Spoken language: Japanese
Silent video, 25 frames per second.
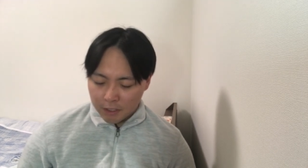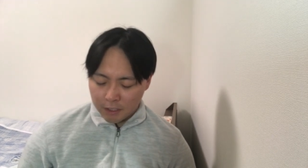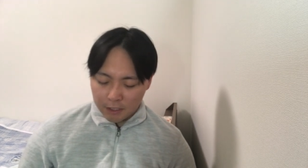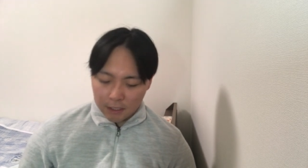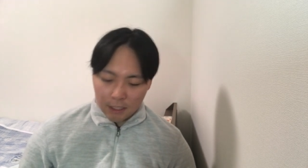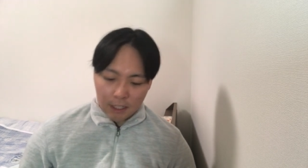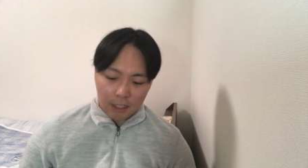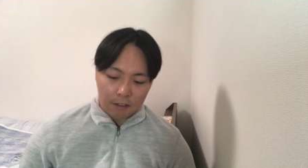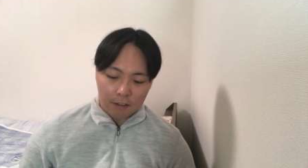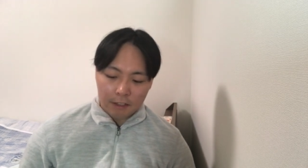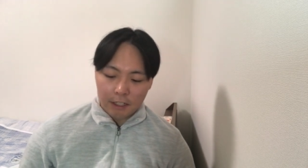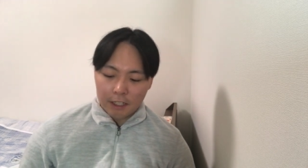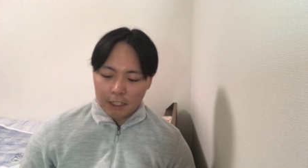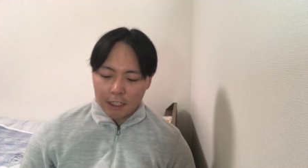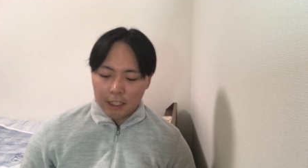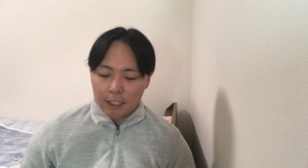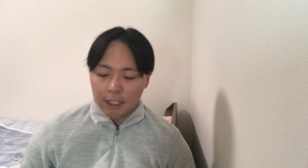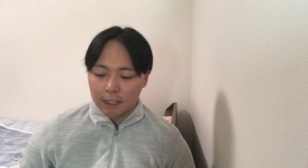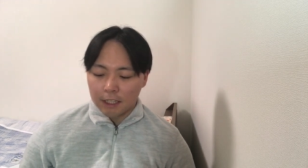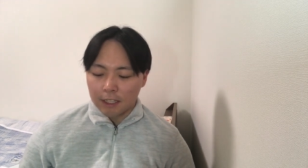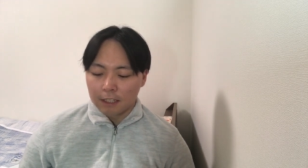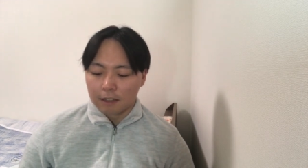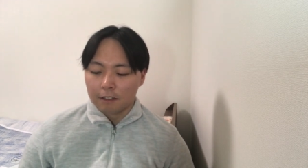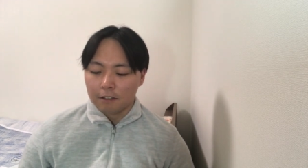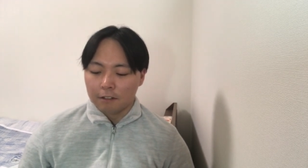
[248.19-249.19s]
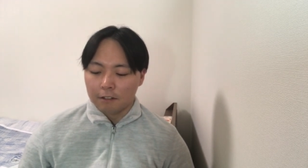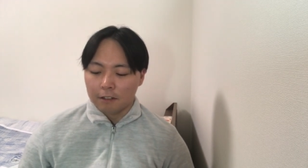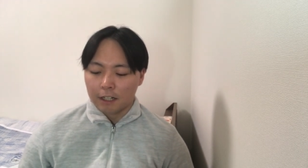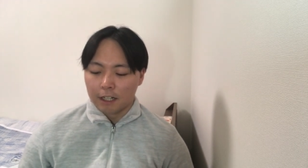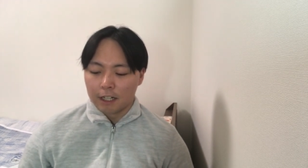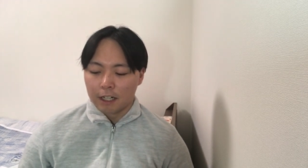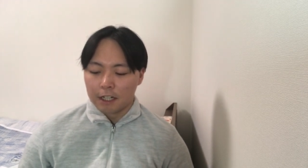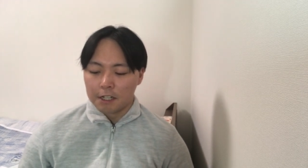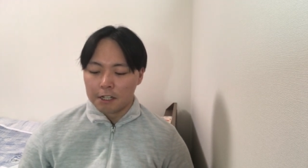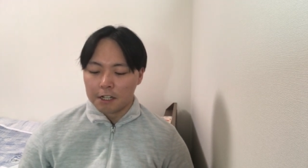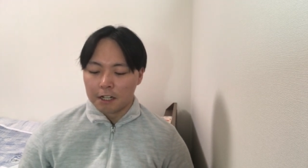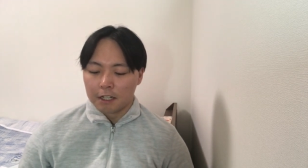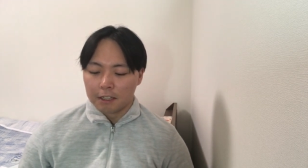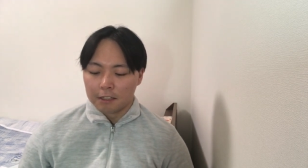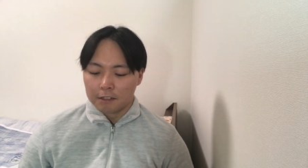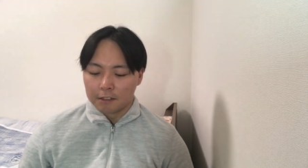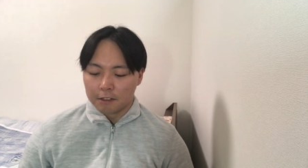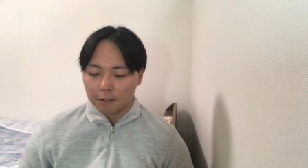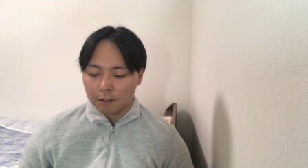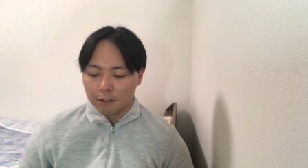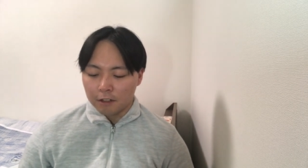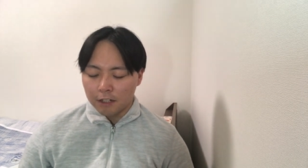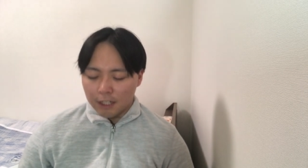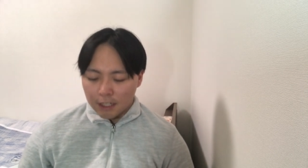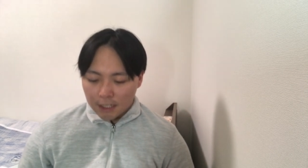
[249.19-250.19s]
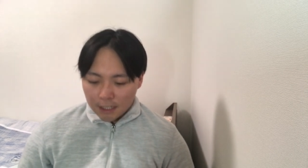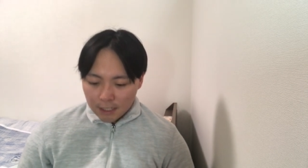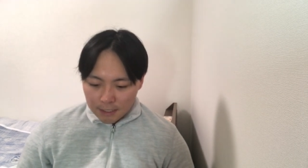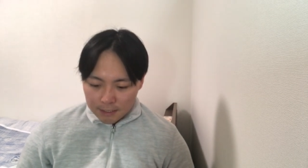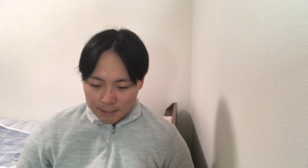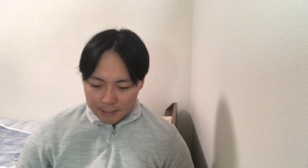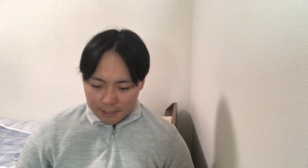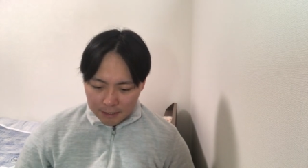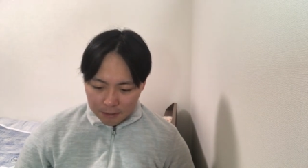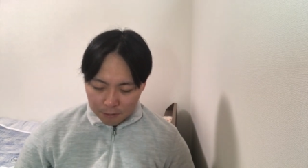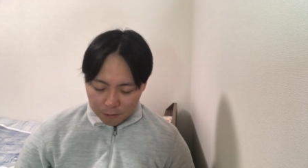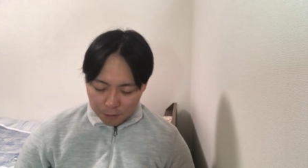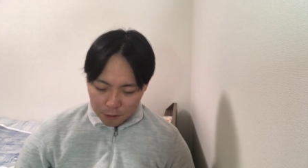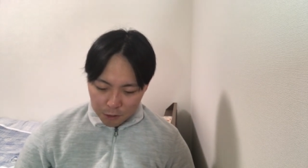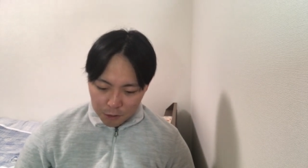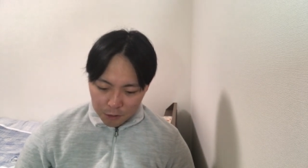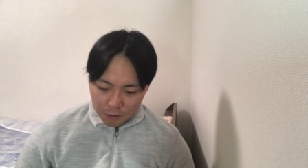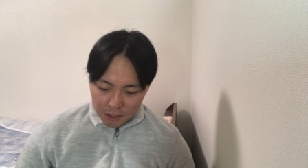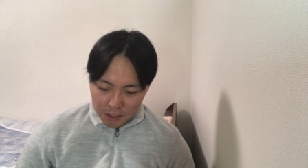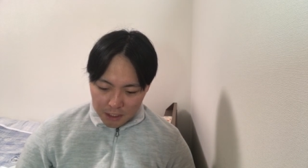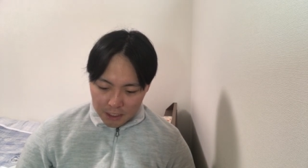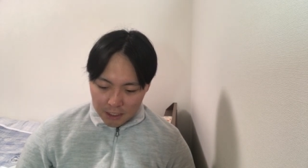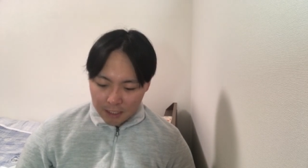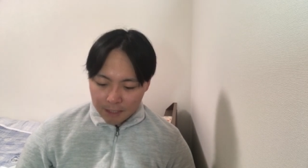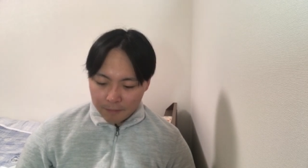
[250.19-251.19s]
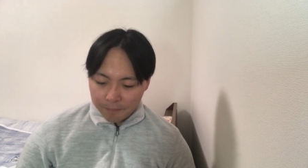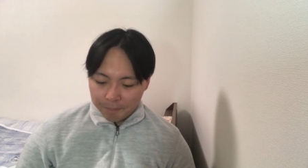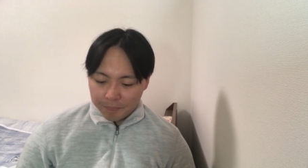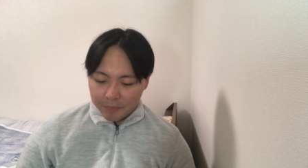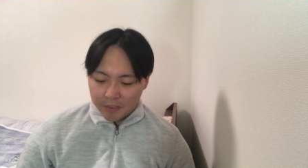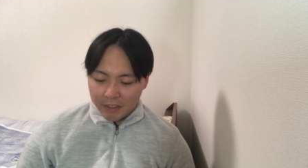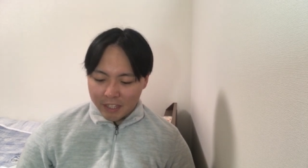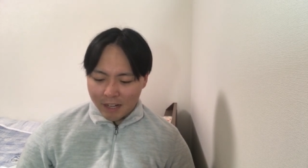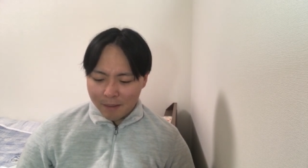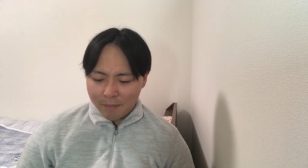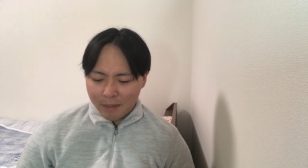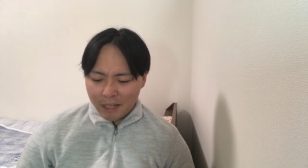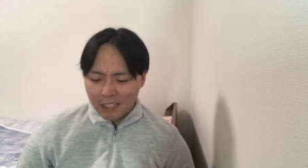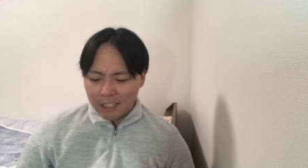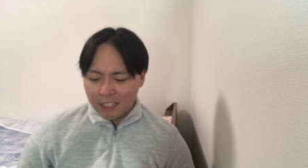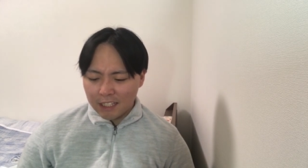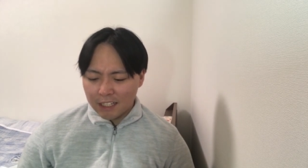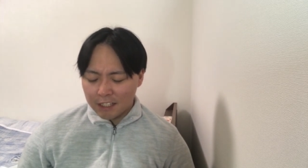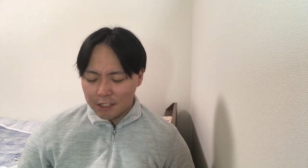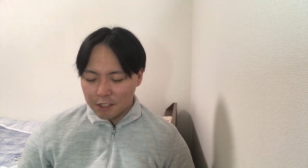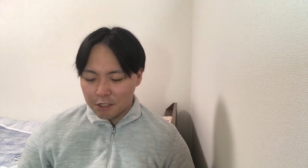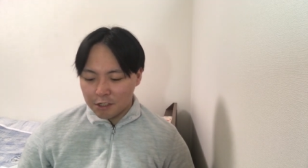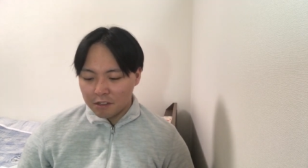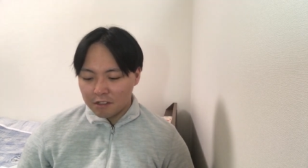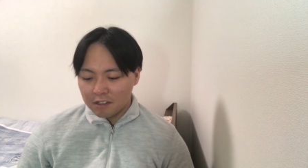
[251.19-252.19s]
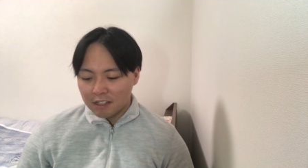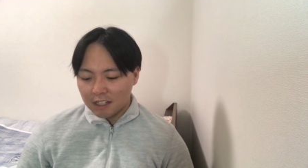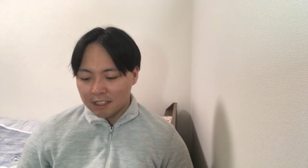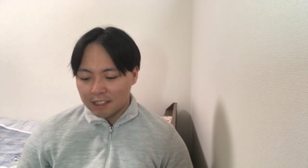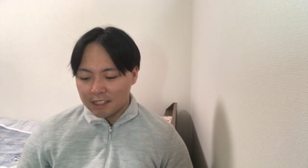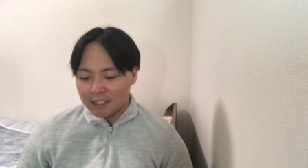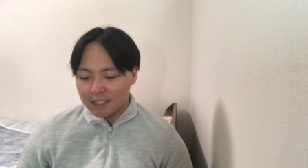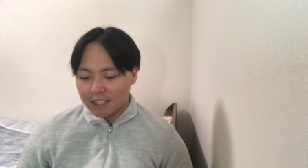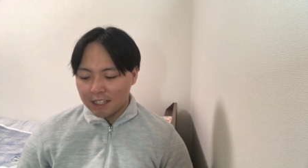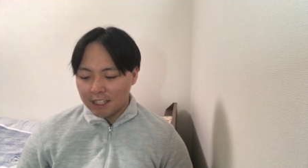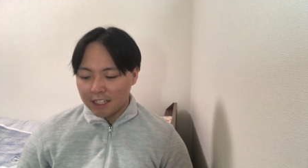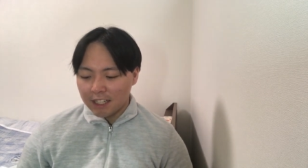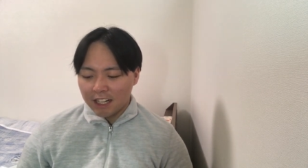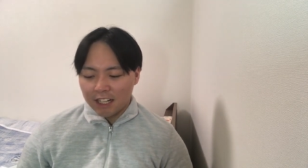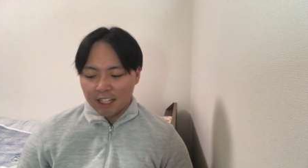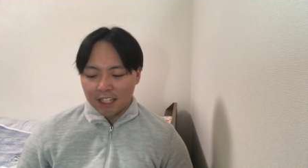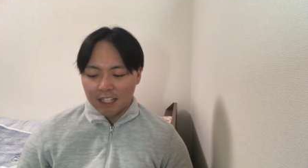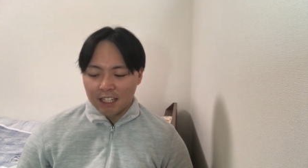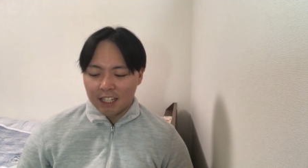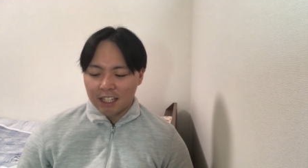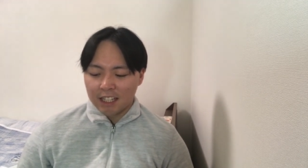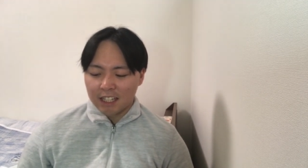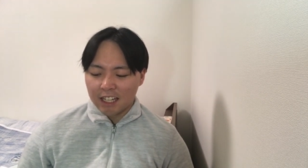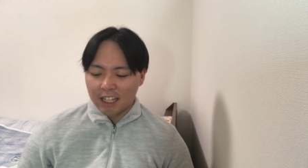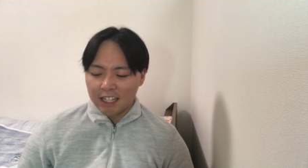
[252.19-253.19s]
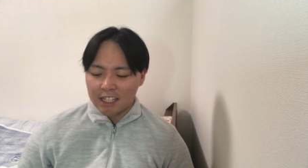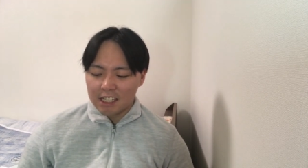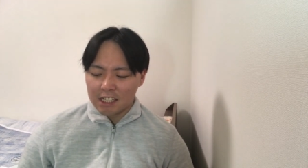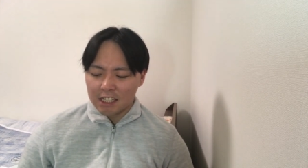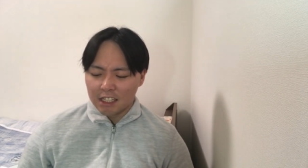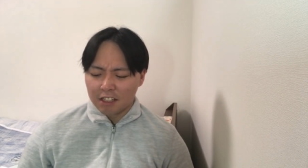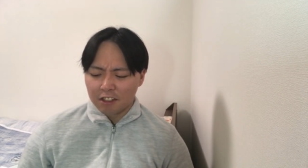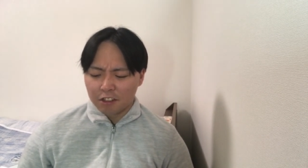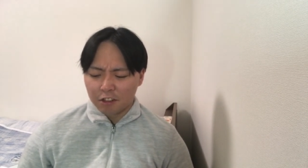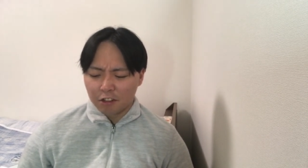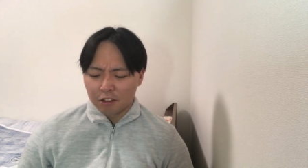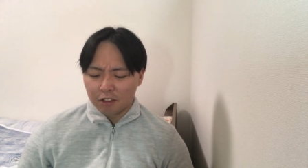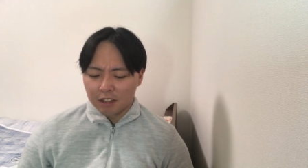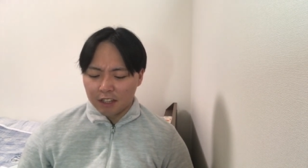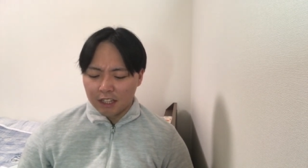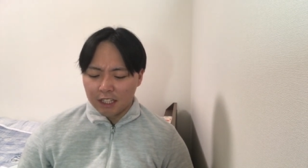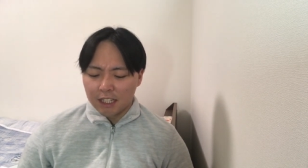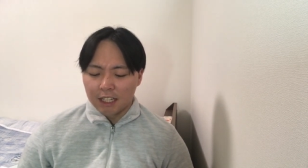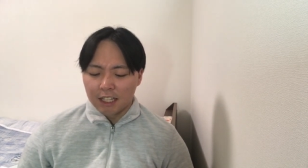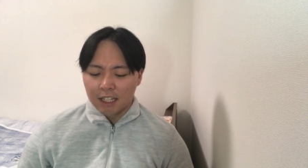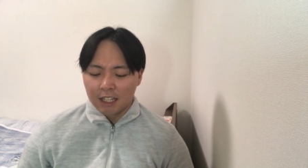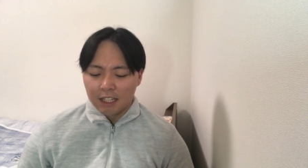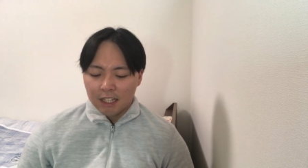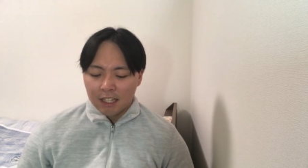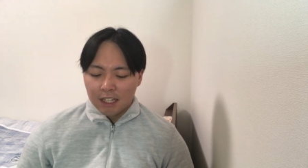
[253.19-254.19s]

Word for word: 確認になったっていう風な感じなんですけど、最後の正直、生意気な中学生キャラに期待してる人って、